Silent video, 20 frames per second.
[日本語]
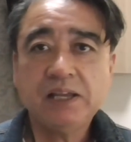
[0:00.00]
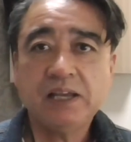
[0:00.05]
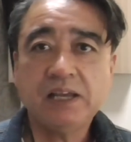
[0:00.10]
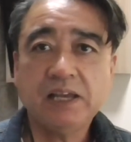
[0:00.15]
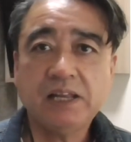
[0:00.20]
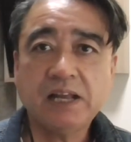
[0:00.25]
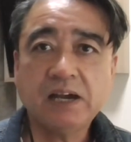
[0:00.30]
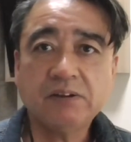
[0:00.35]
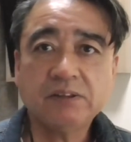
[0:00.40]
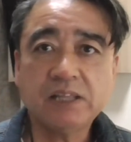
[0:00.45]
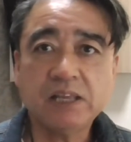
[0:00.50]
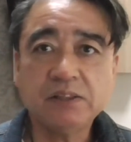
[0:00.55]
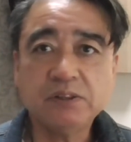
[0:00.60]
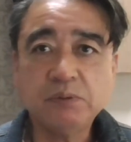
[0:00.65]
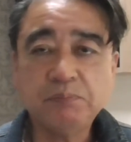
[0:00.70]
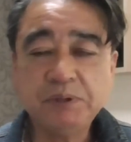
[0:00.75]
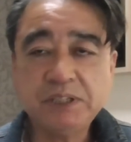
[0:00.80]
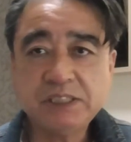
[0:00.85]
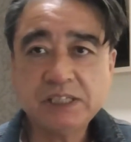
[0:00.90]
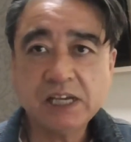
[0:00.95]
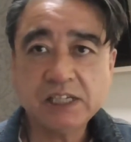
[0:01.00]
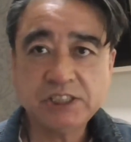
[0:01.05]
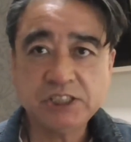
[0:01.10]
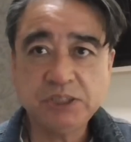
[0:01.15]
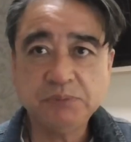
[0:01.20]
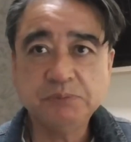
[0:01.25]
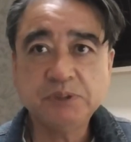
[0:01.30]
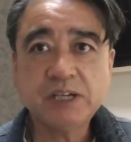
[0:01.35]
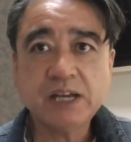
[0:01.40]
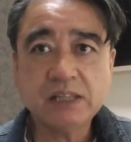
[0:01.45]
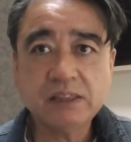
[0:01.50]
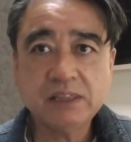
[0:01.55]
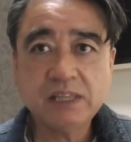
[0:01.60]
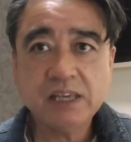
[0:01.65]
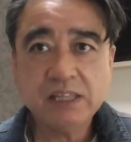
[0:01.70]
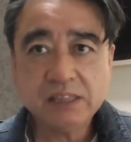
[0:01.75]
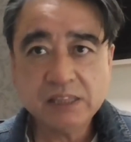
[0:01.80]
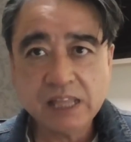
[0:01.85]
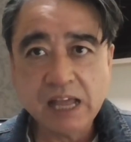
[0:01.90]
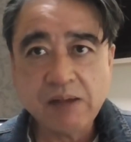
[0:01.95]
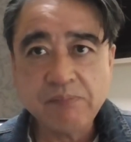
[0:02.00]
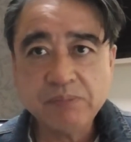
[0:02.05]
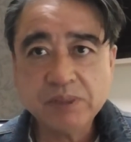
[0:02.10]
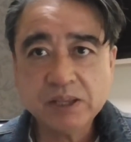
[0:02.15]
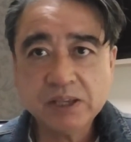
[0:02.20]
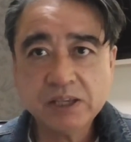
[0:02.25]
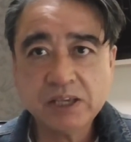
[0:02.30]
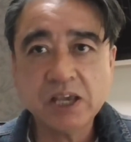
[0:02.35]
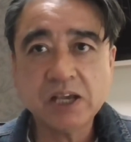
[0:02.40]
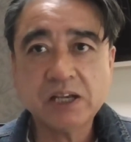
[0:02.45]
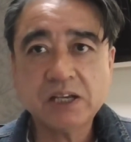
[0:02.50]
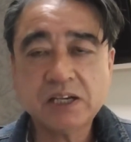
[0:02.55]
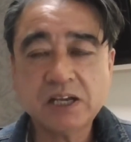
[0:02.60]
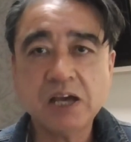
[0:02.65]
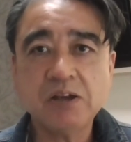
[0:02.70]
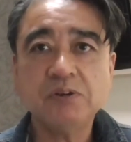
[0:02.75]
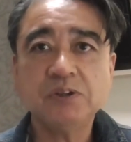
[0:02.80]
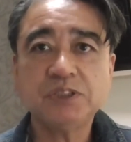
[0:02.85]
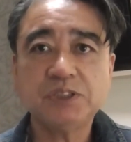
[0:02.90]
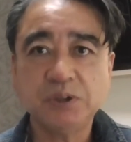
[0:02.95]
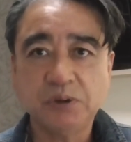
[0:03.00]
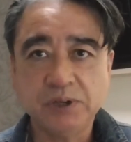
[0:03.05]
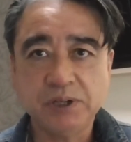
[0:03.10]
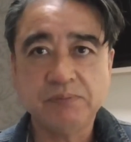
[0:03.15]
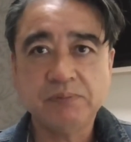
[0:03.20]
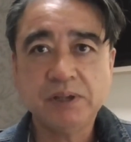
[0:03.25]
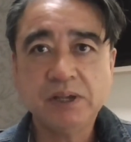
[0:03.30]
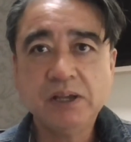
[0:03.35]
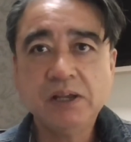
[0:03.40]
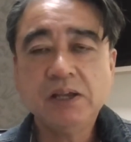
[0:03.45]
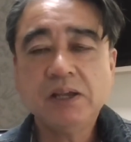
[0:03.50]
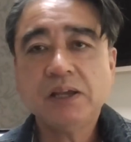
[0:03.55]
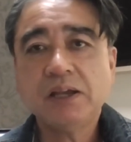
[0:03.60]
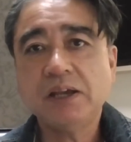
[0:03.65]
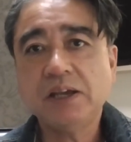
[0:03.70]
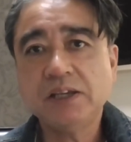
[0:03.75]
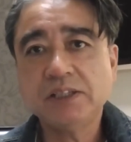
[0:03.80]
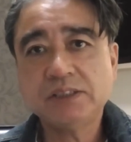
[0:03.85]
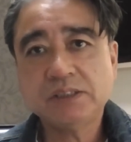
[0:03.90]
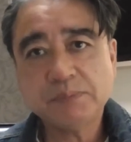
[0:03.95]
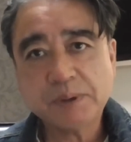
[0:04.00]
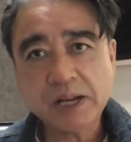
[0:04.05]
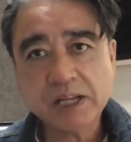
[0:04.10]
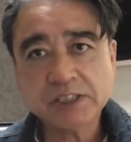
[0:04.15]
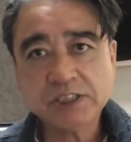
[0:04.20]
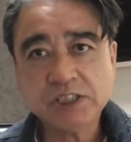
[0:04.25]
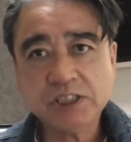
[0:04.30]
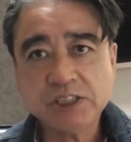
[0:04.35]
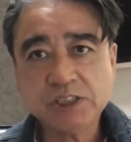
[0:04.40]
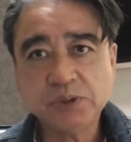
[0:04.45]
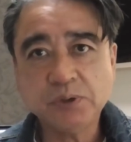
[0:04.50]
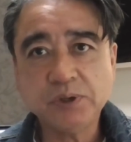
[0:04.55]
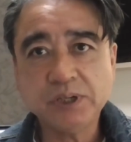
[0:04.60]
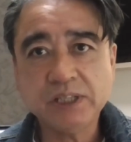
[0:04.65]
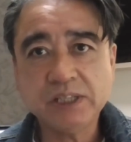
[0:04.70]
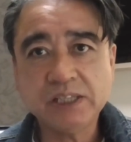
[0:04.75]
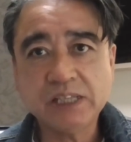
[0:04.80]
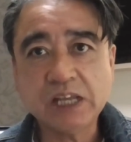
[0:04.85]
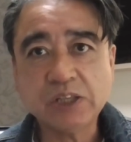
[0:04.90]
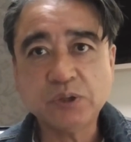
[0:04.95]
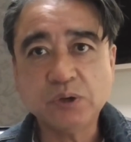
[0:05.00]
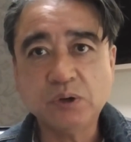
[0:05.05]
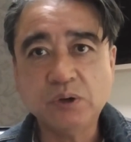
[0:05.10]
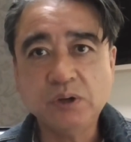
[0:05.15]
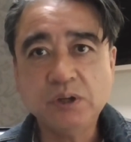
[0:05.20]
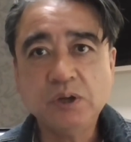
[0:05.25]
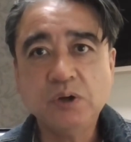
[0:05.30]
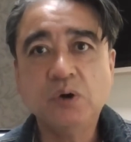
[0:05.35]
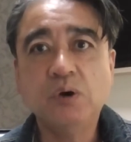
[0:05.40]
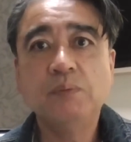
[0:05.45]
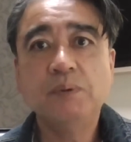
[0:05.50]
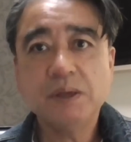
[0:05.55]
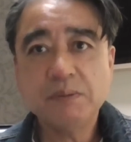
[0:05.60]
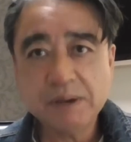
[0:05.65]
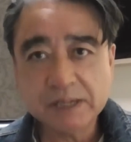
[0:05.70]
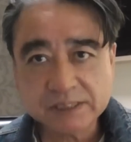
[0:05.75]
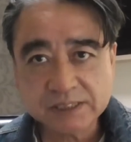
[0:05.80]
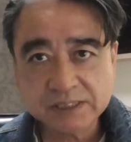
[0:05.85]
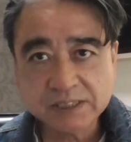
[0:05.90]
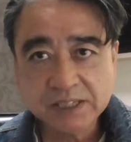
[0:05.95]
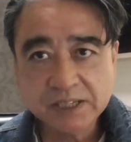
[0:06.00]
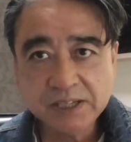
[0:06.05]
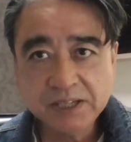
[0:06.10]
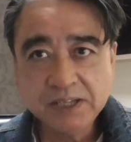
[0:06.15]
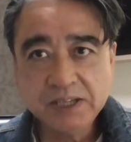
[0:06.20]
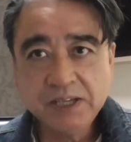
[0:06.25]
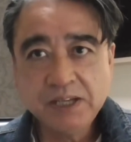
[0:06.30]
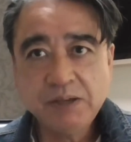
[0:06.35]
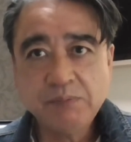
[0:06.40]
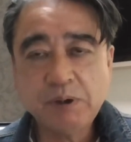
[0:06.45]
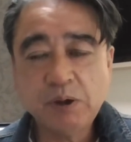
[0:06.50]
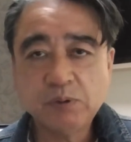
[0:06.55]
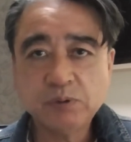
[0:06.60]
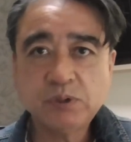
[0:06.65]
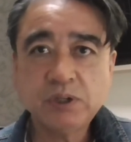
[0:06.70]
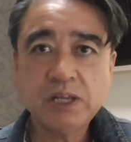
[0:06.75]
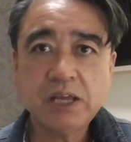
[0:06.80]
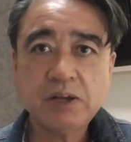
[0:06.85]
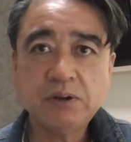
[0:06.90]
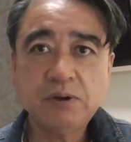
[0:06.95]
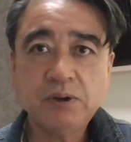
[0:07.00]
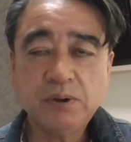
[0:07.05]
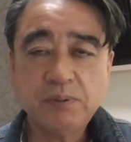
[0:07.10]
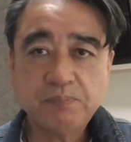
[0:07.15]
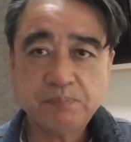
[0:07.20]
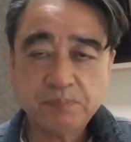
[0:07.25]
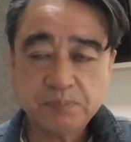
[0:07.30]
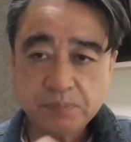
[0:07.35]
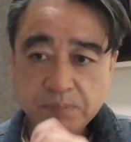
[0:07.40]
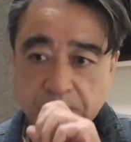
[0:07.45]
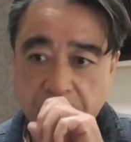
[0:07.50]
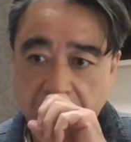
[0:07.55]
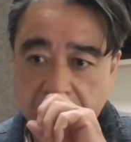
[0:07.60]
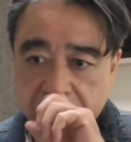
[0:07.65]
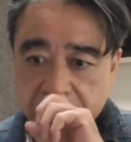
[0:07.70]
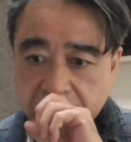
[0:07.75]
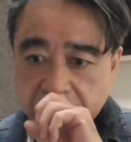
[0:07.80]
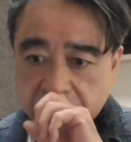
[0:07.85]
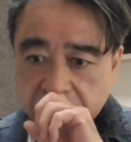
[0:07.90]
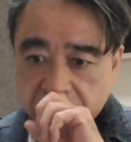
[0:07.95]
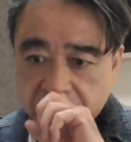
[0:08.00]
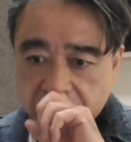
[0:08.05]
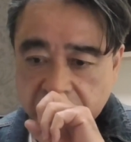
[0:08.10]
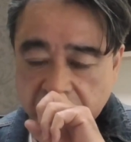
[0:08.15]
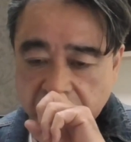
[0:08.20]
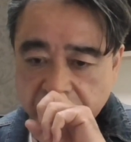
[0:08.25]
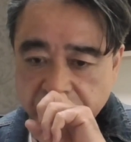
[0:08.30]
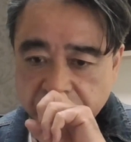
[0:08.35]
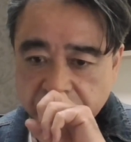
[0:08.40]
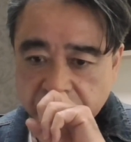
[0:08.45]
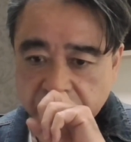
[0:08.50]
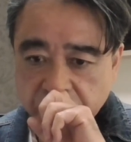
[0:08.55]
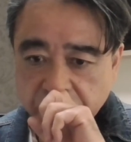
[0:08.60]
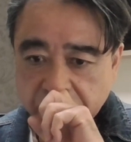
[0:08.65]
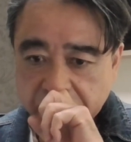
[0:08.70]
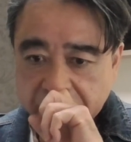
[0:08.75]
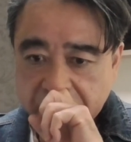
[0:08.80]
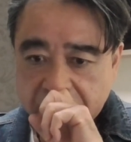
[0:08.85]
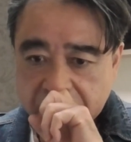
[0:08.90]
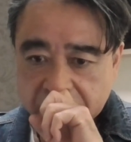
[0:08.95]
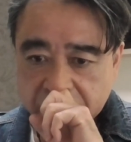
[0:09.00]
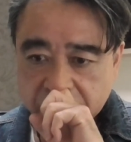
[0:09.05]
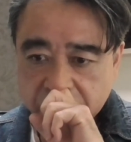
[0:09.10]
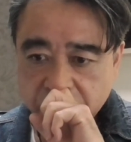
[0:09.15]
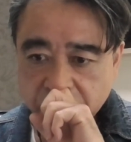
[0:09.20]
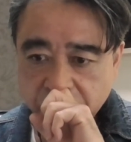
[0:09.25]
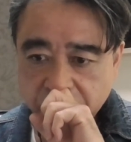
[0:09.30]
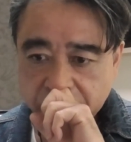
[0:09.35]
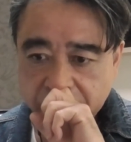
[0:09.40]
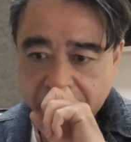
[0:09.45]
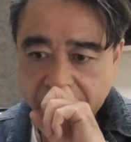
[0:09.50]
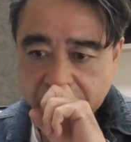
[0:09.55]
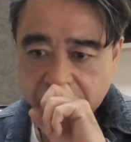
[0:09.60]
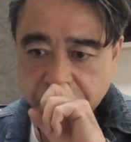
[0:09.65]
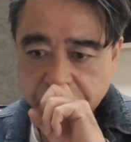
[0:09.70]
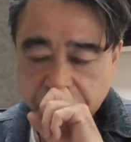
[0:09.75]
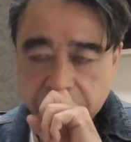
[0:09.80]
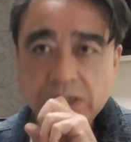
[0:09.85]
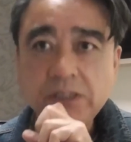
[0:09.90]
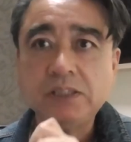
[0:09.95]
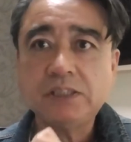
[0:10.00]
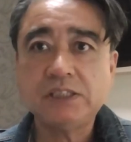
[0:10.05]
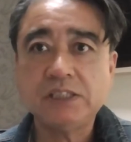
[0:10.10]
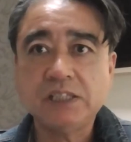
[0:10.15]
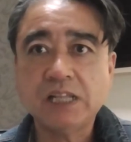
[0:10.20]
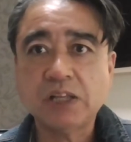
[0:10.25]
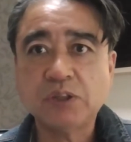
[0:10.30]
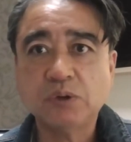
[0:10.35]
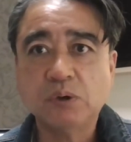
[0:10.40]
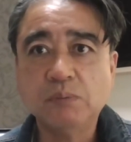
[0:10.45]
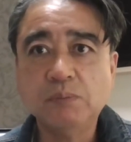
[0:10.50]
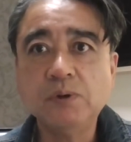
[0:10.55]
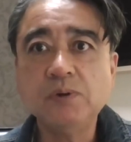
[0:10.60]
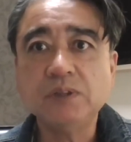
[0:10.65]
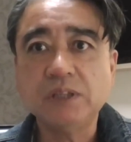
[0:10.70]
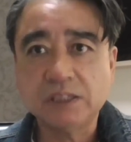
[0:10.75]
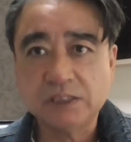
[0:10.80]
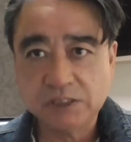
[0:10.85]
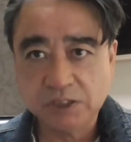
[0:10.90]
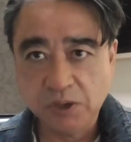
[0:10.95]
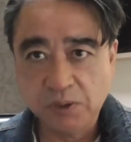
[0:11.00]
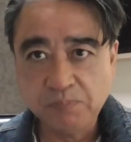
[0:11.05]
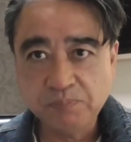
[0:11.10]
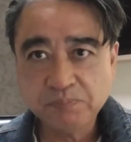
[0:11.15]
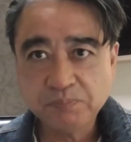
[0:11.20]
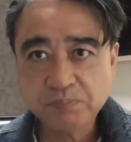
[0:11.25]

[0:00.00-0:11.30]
えー、楽天のピッチャー陣に向かっていった結果の勝利、えー、素晴らしい勝利だと思います、まあ、本当にあのはっきり言って、まあ、逆境でありピンチだと思うんですよ